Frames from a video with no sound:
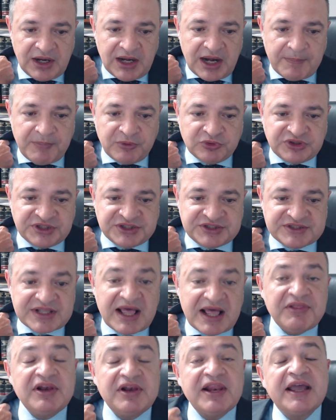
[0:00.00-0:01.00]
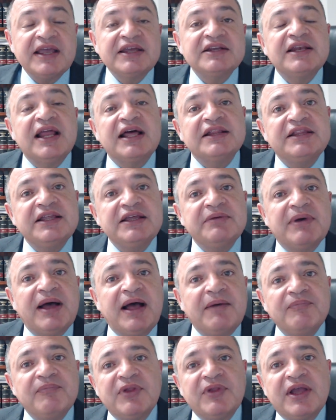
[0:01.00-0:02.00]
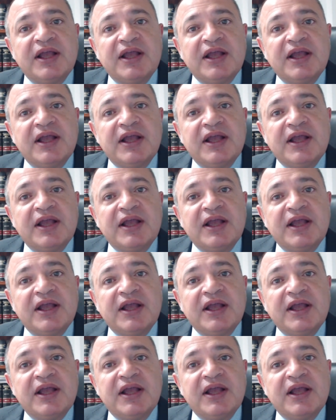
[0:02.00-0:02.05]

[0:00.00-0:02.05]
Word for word: La potestad legislativa